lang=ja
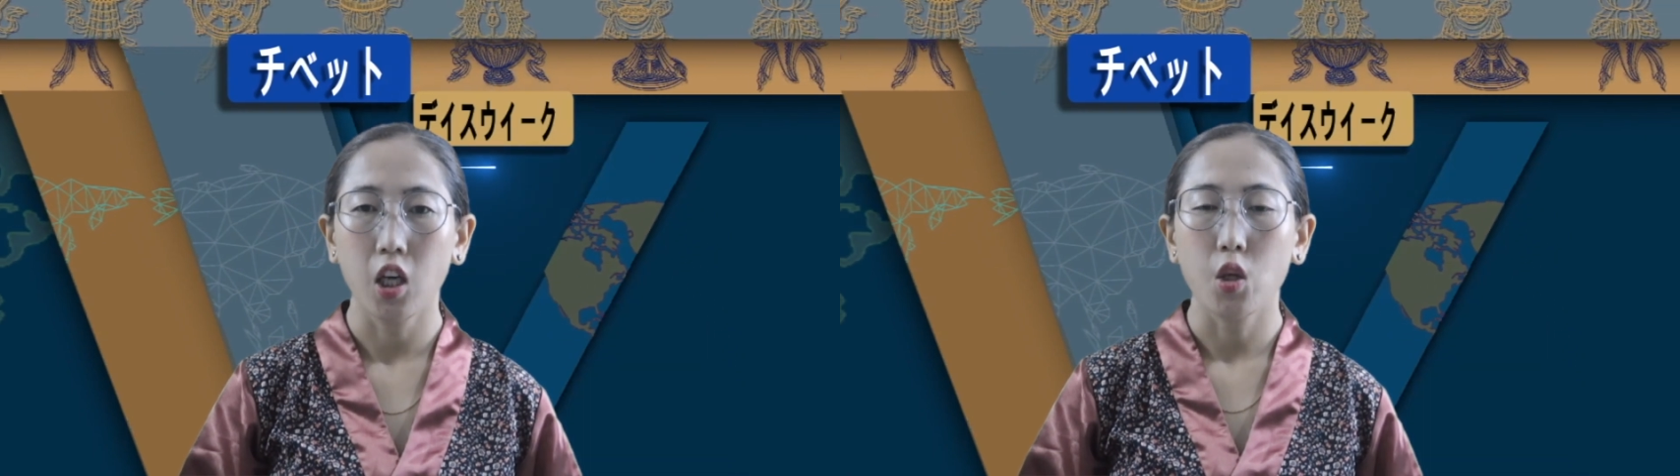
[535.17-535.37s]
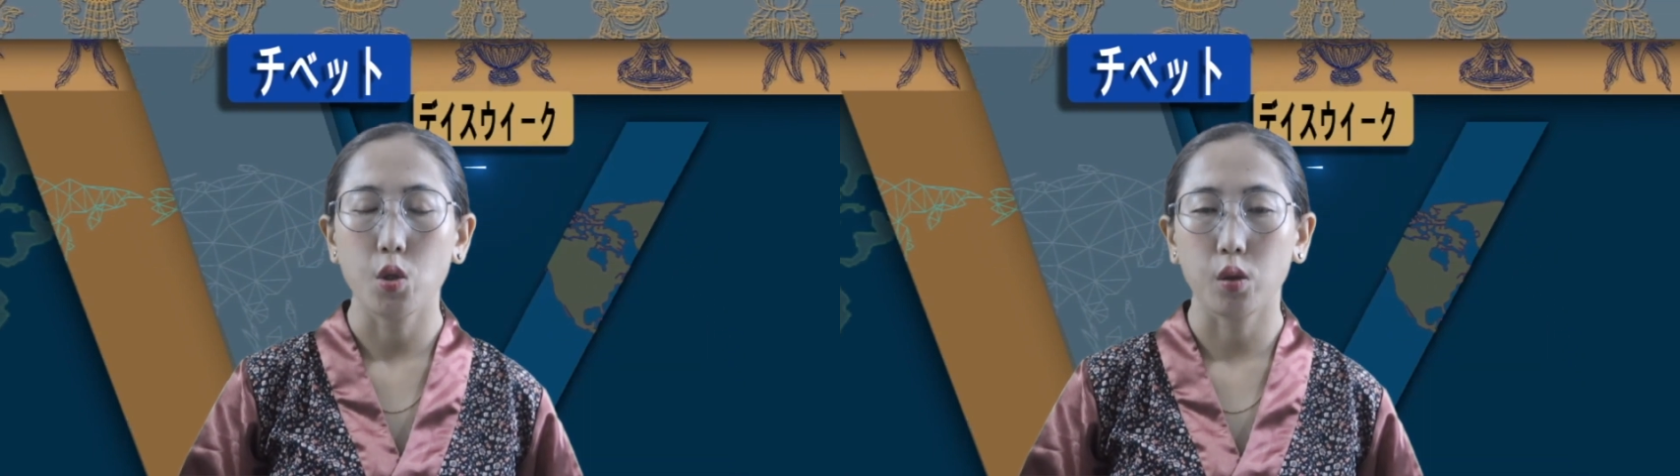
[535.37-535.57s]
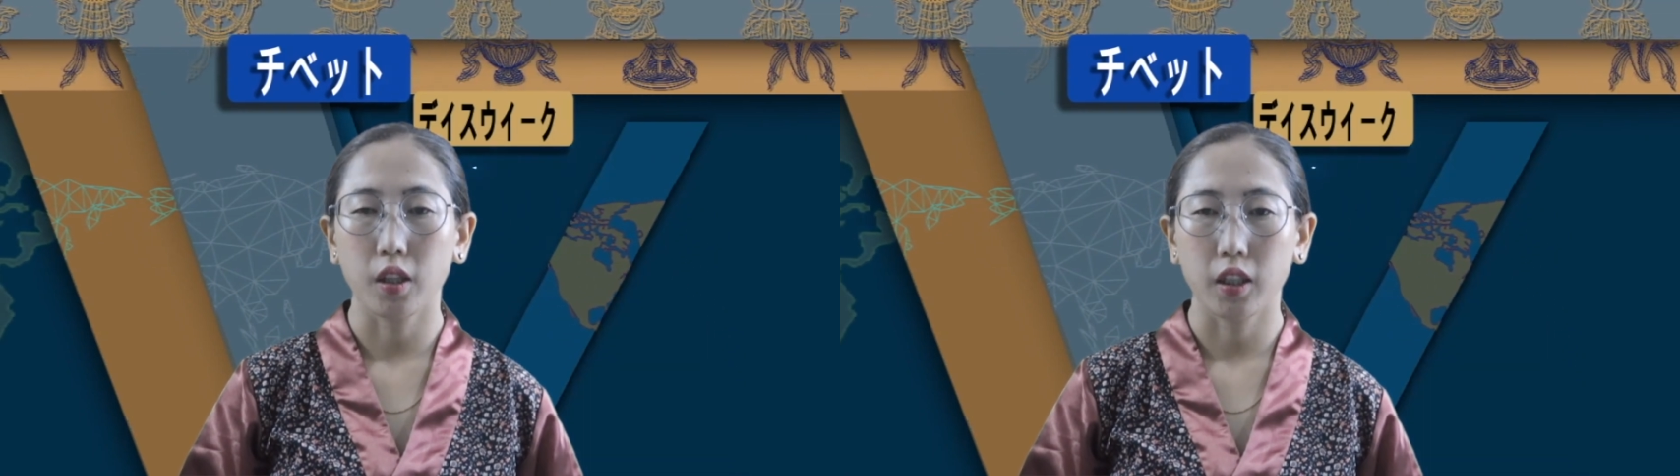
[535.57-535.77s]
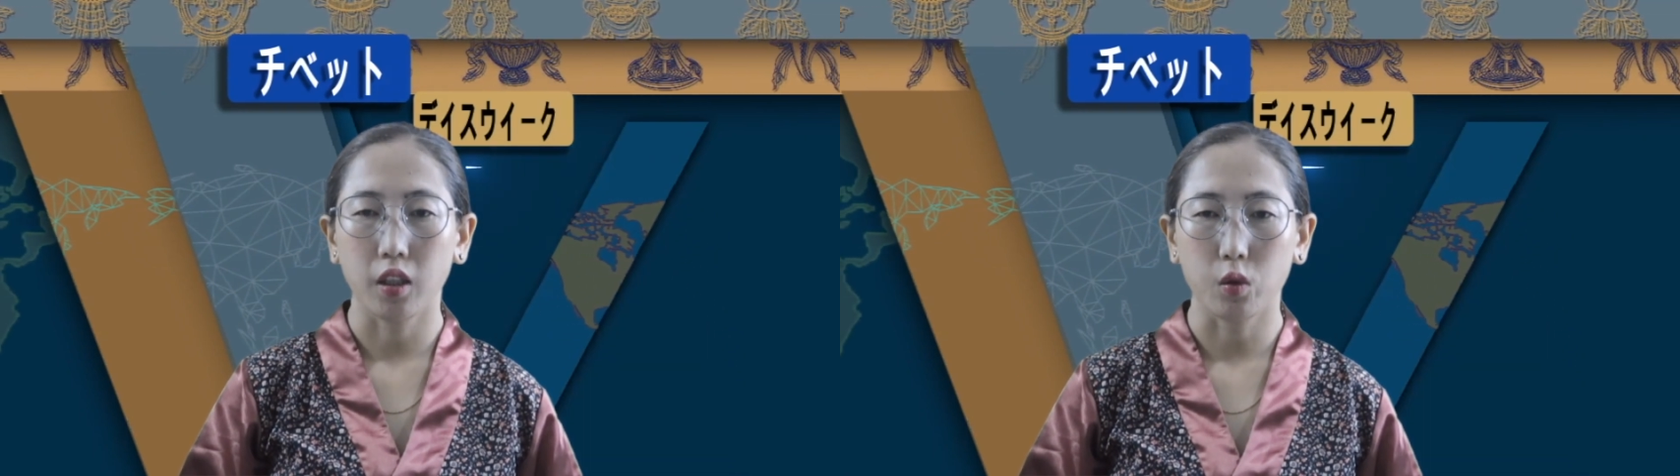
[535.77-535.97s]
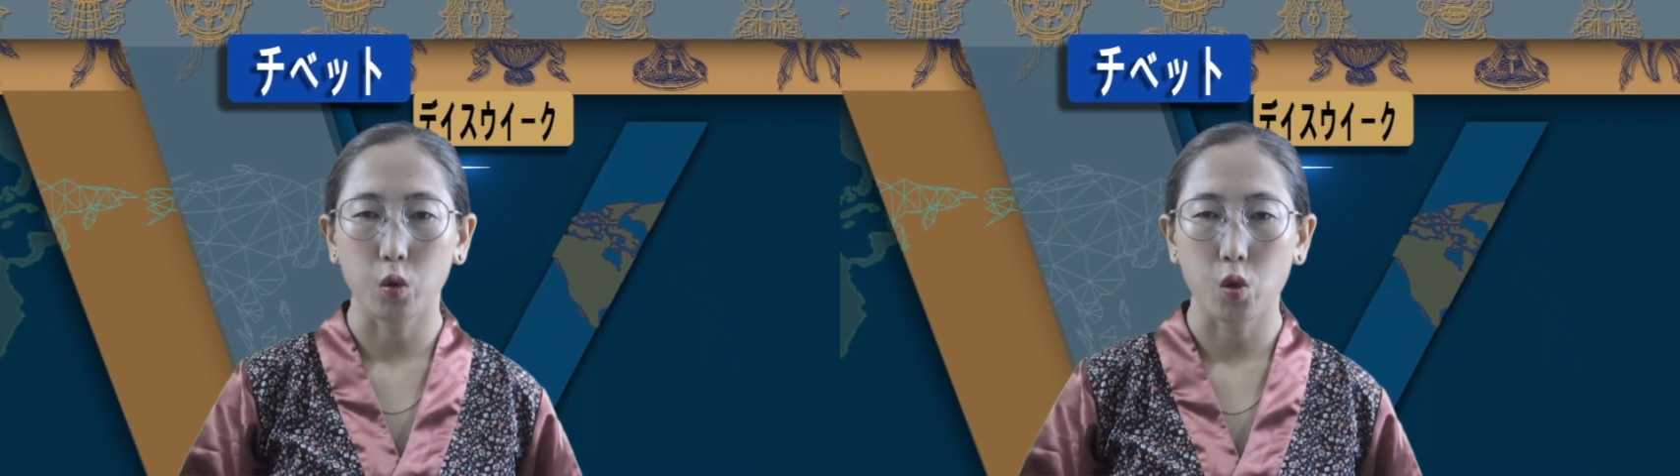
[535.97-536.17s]
招待
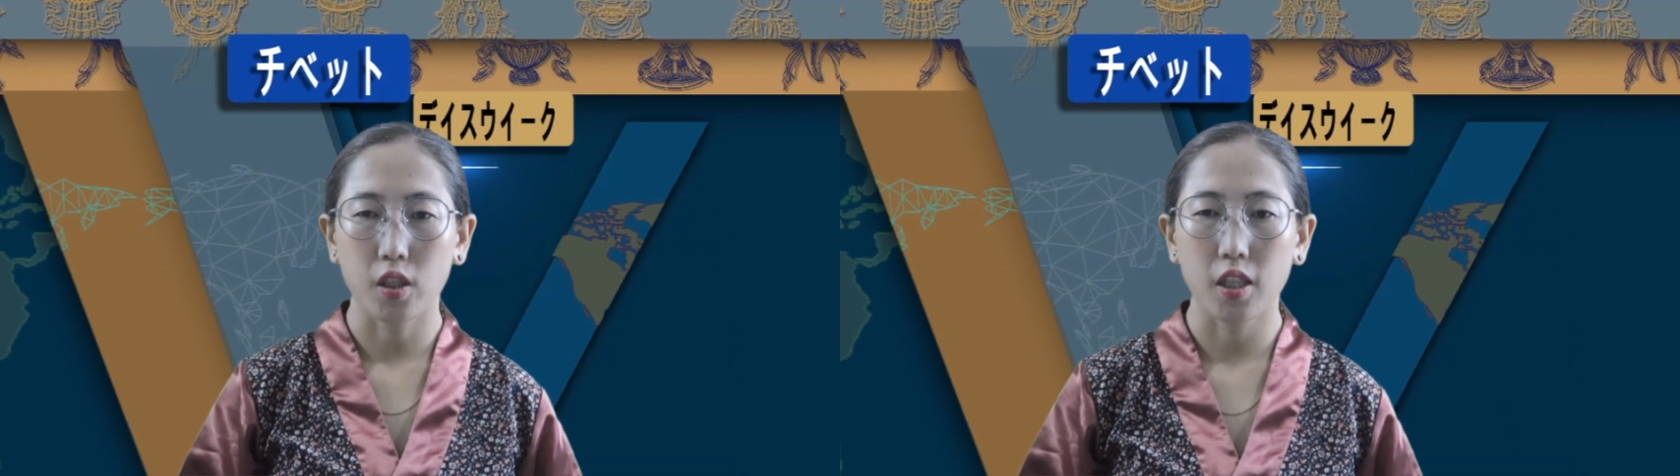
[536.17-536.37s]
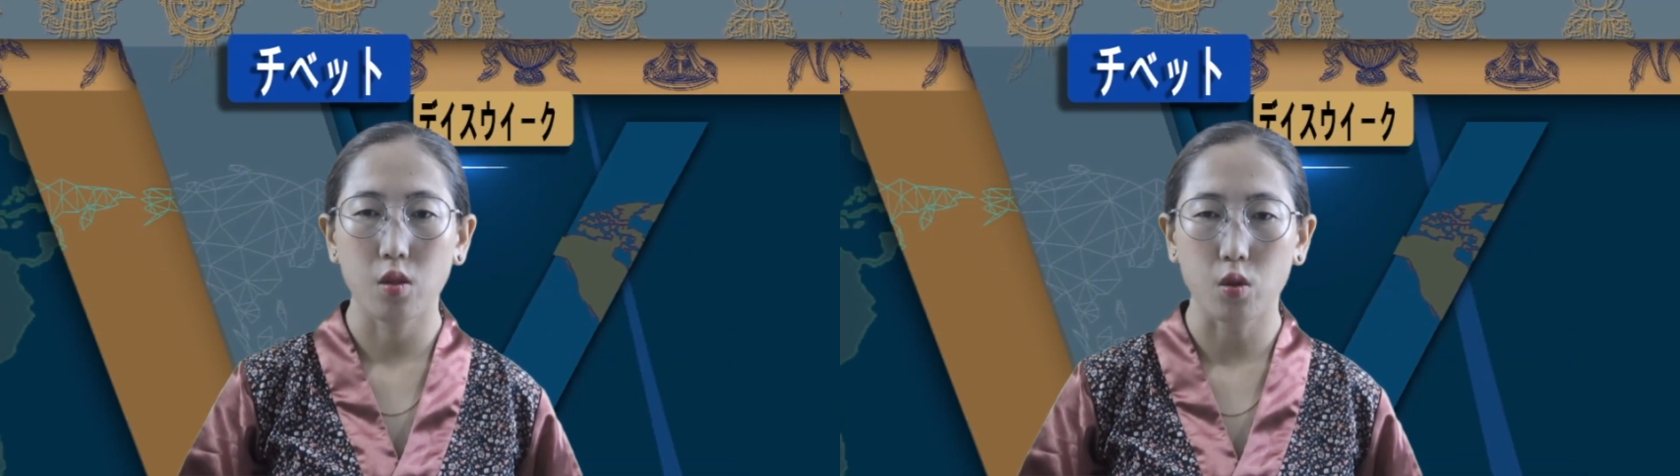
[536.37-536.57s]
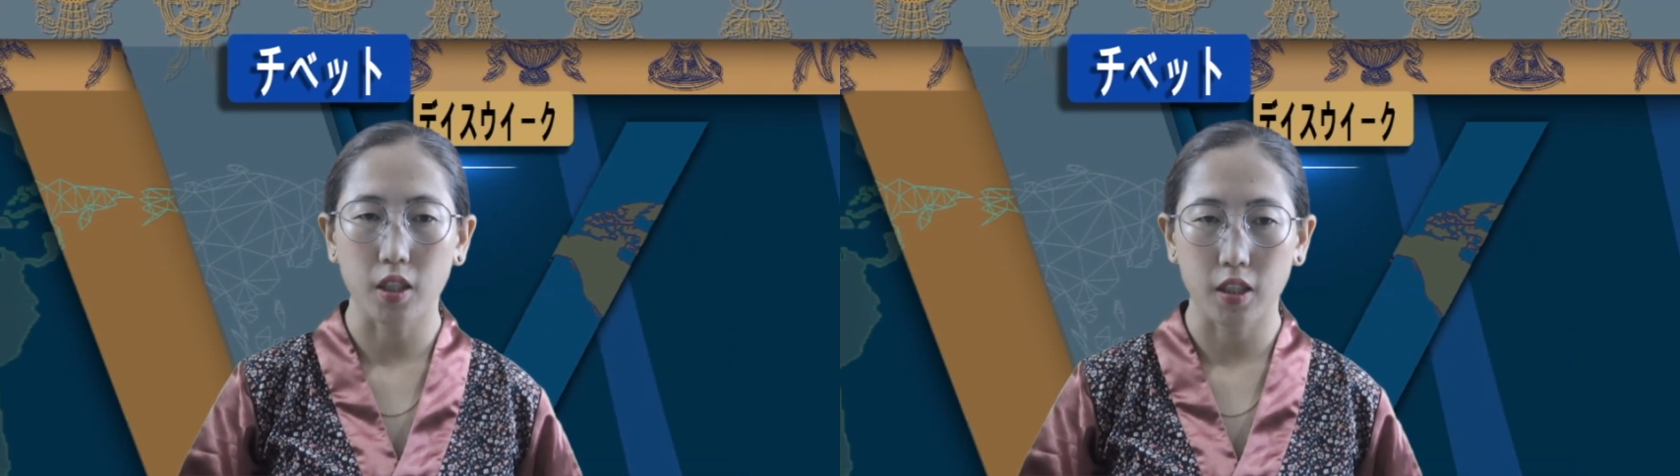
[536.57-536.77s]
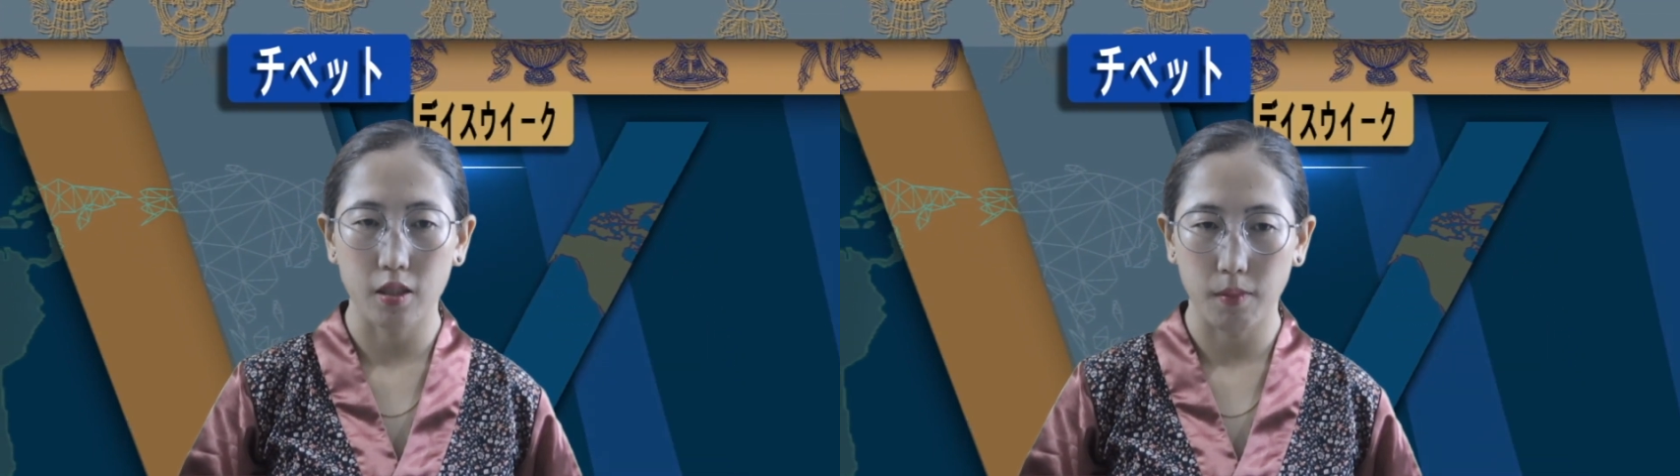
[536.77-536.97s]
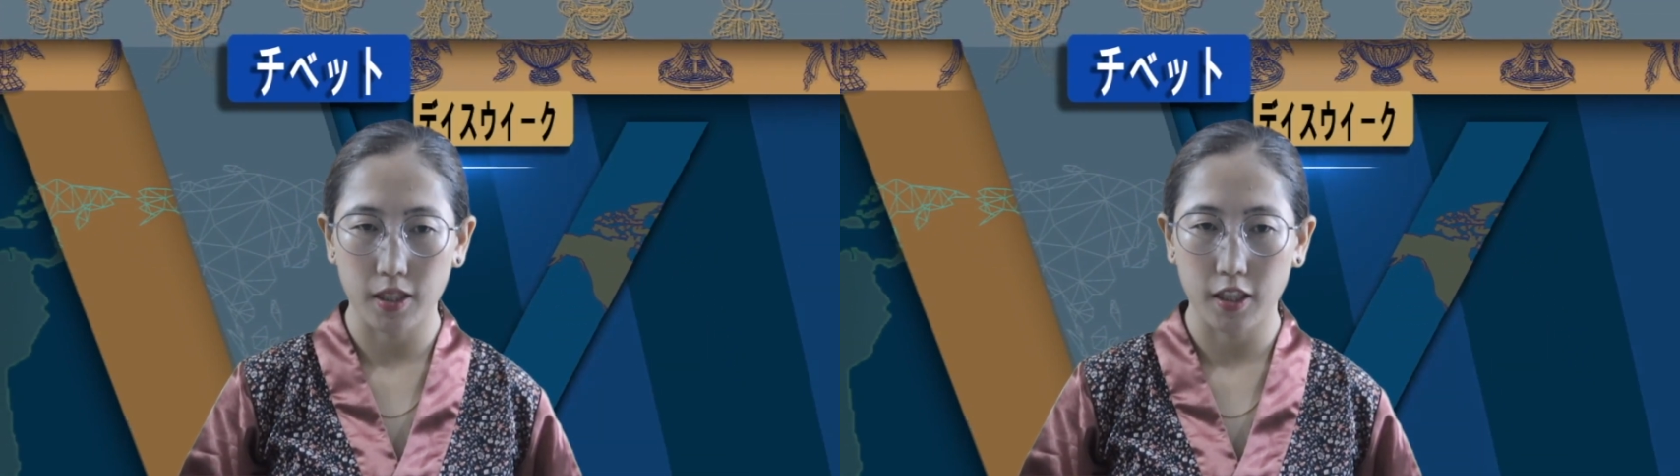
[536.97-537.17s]
客として出席し
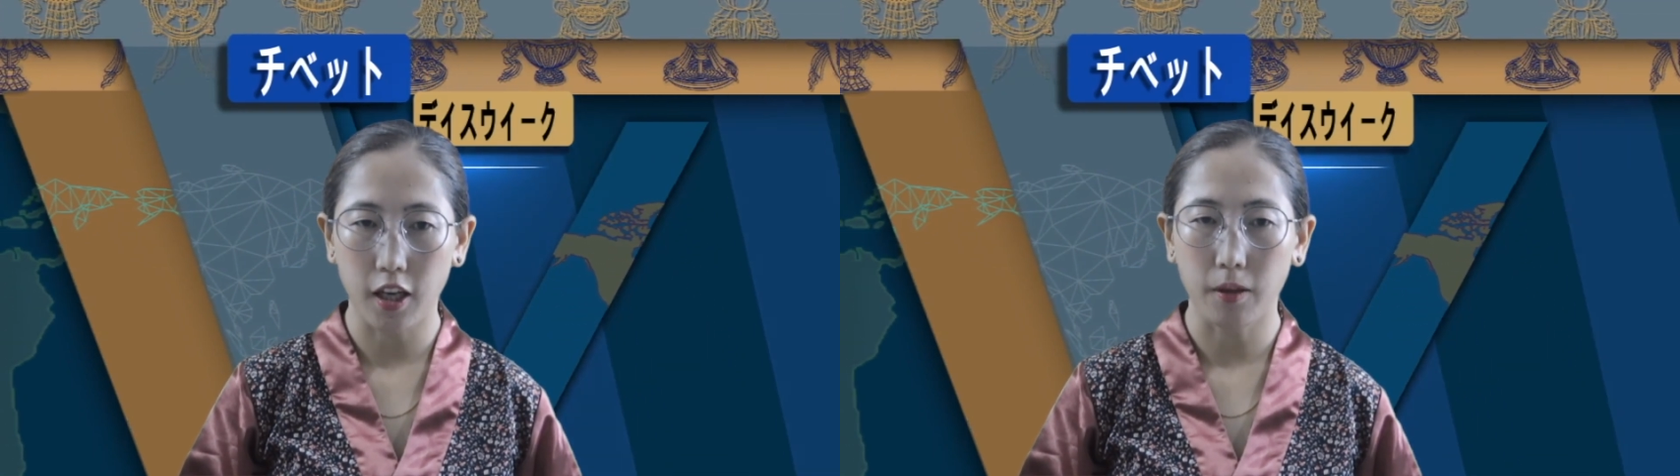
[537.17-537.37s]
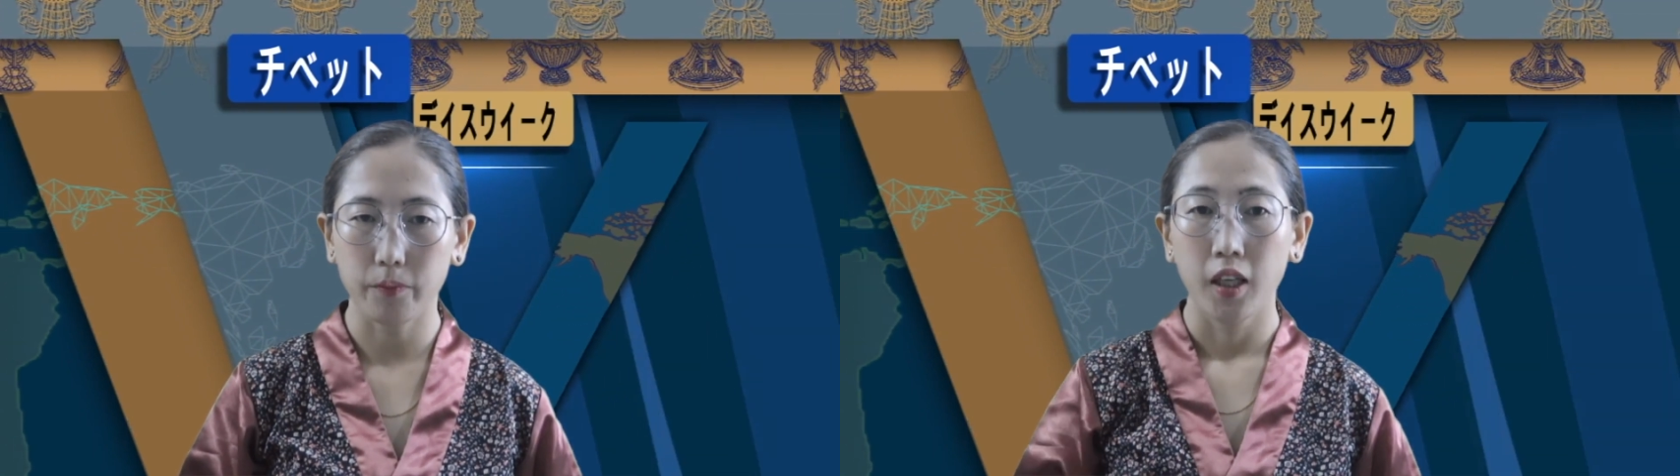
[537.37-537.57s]
ました。